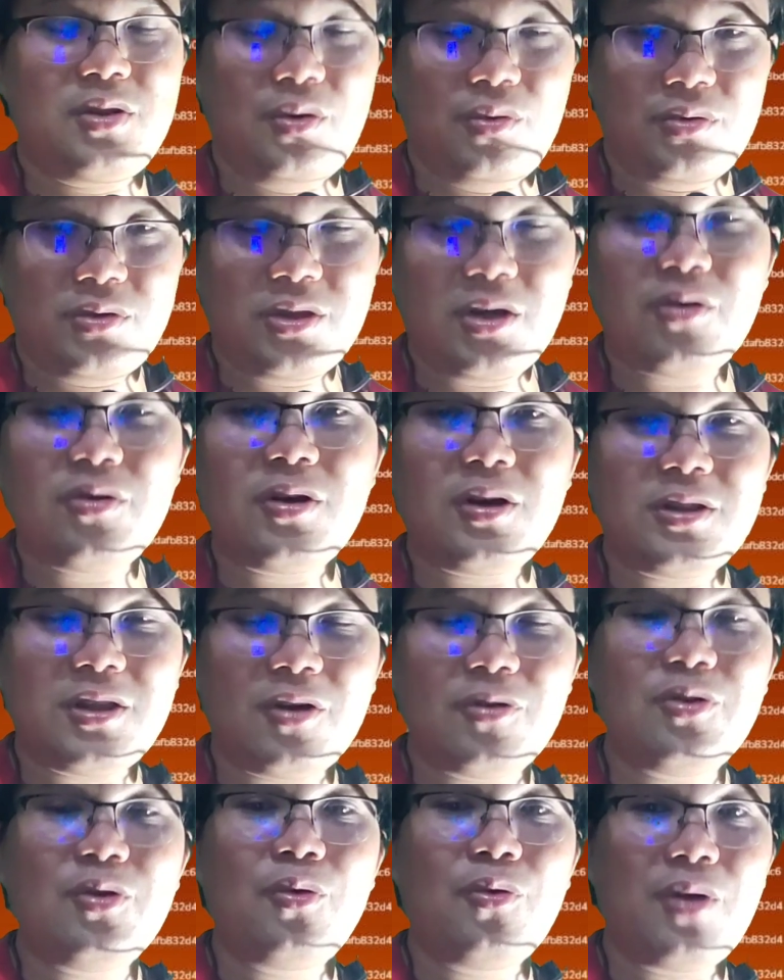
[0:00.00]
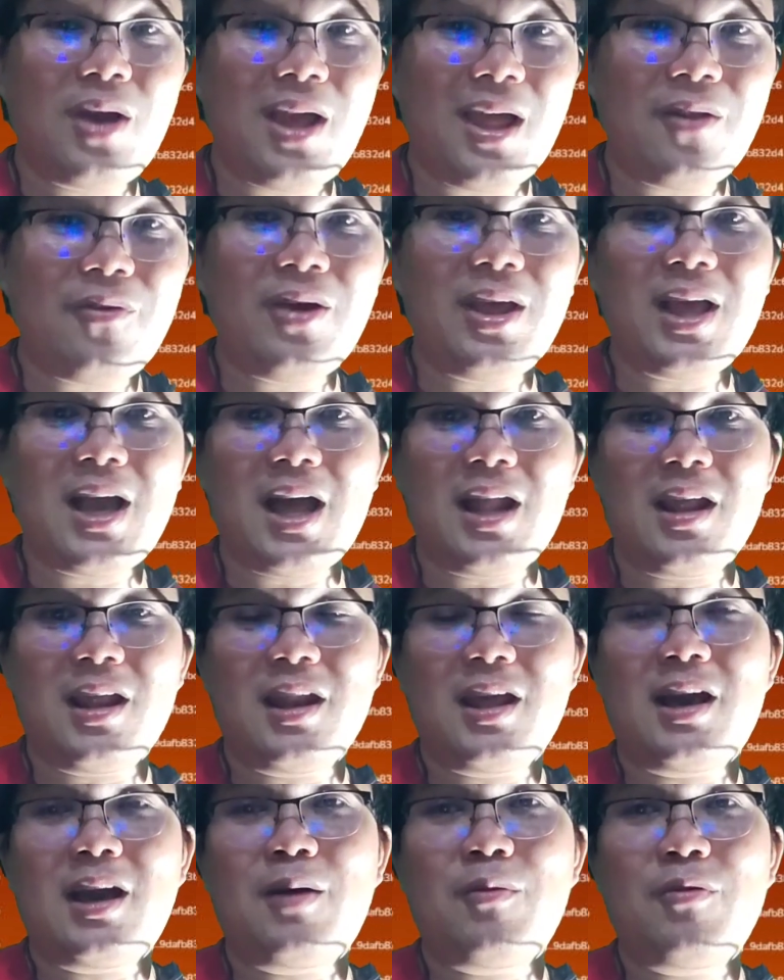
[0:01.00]
ต้องต้องดูกันด้วยกัน
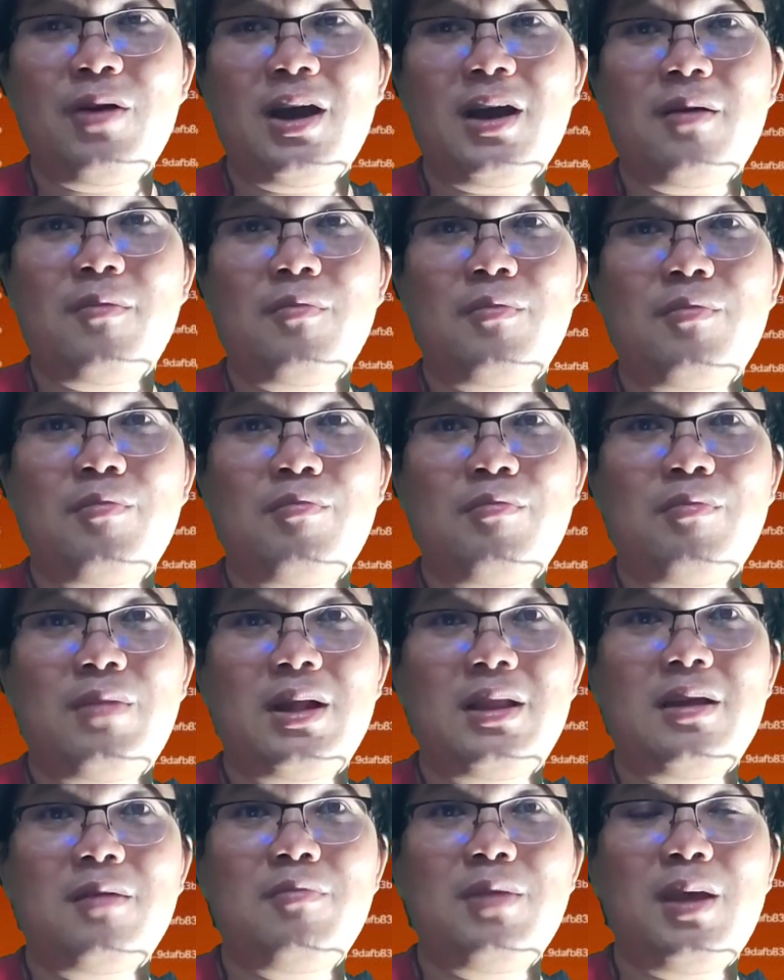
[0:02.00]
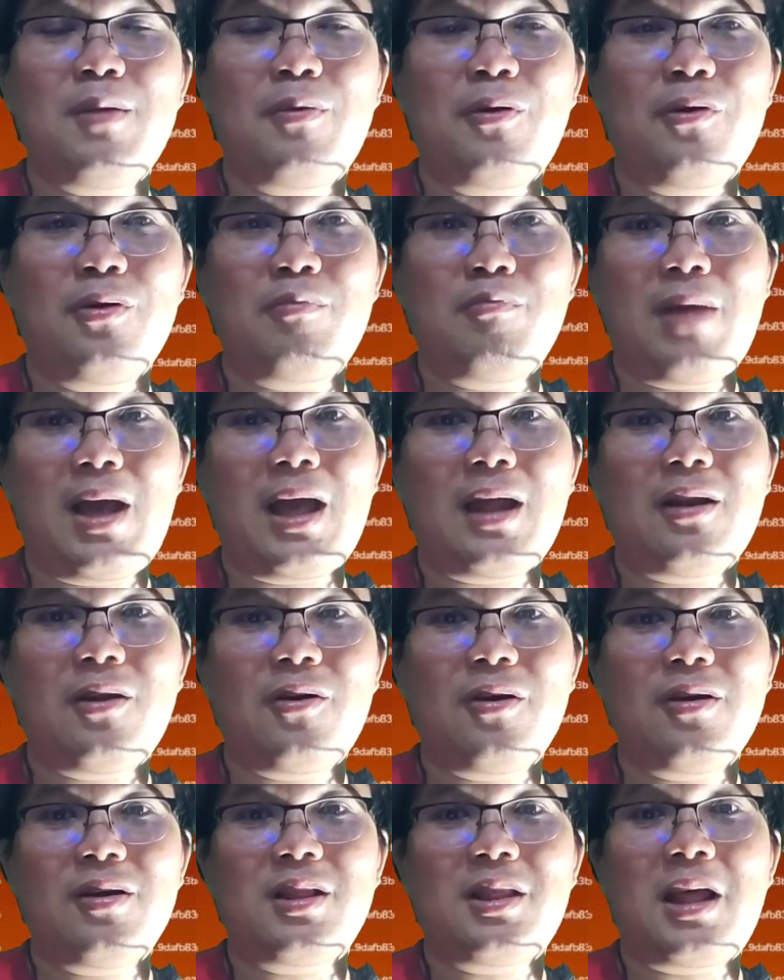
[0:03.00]
นะครับว่ามันจะมีผลมาก
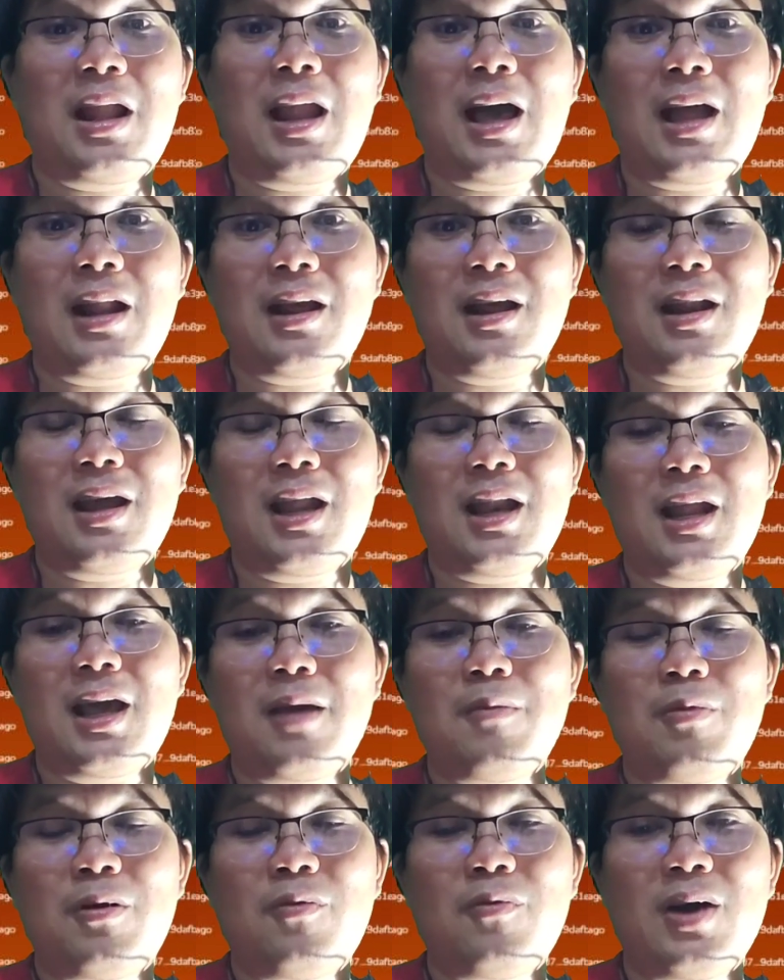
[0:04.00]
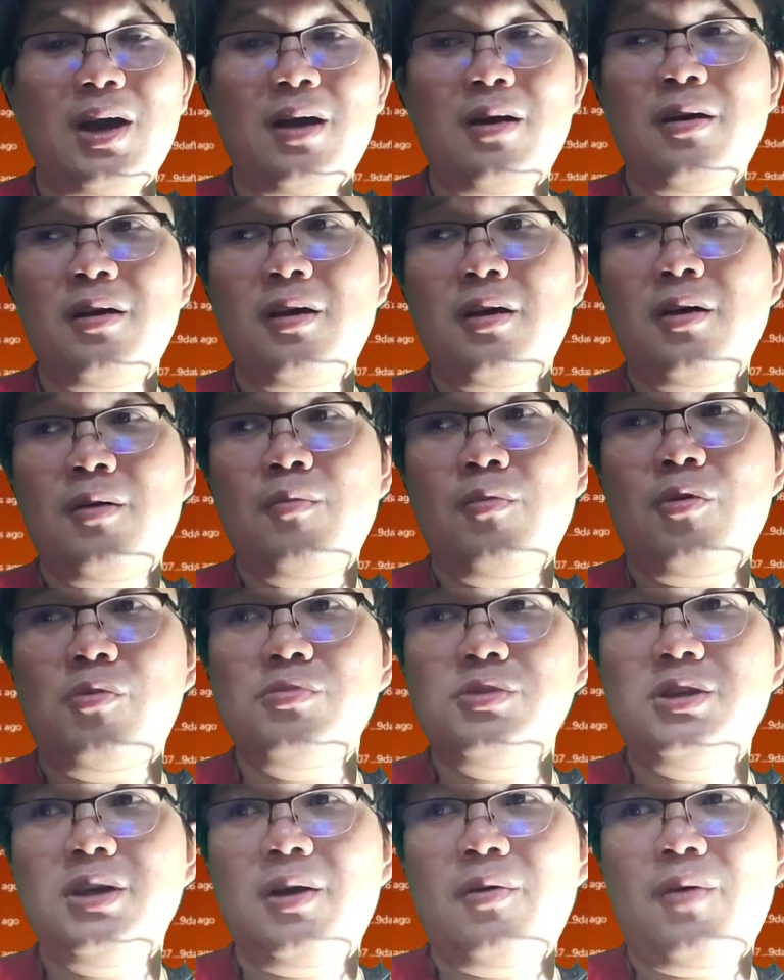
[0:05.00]
น้อยกับตลาดขนาดไหนเพราะว่าผ
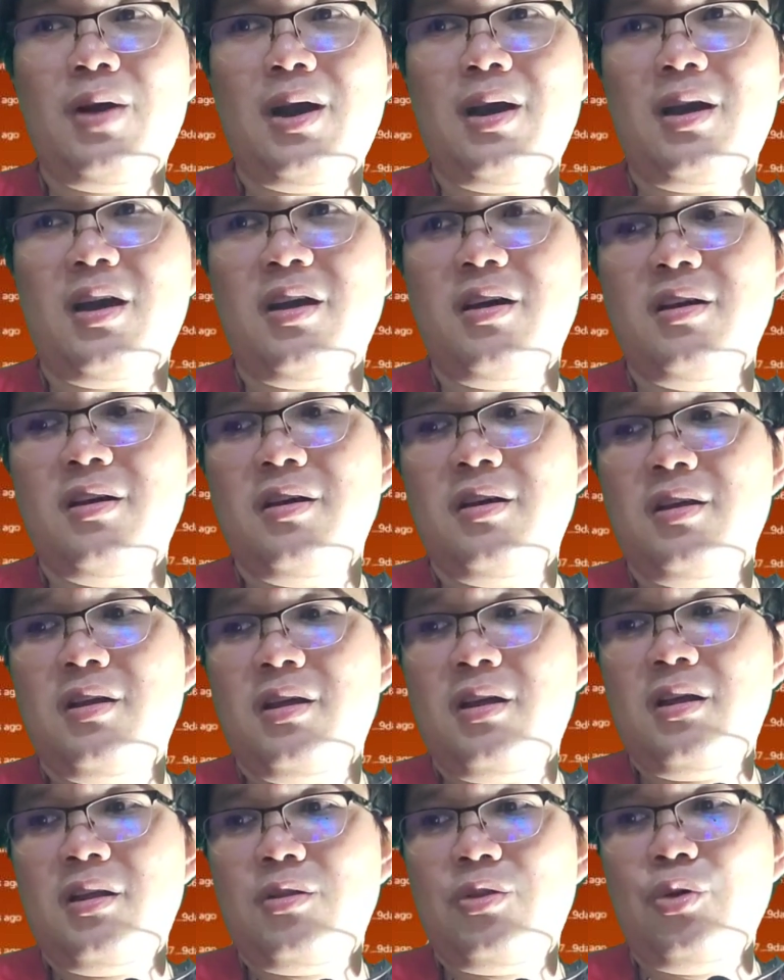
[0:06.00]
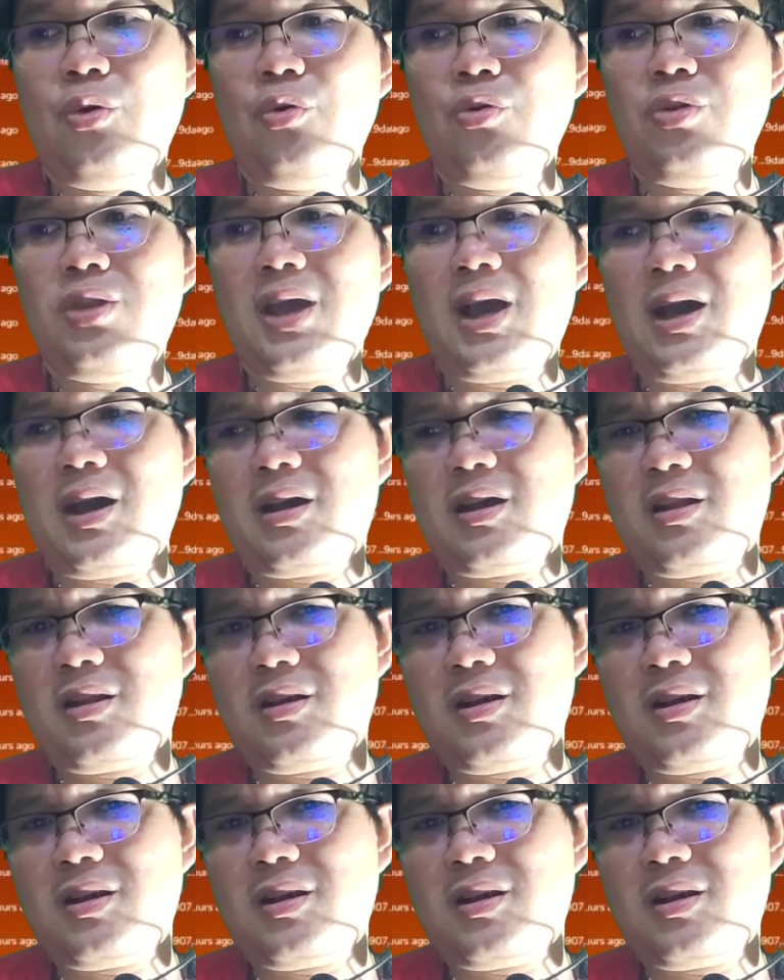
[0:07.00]
มเชื่อว่าดูจาก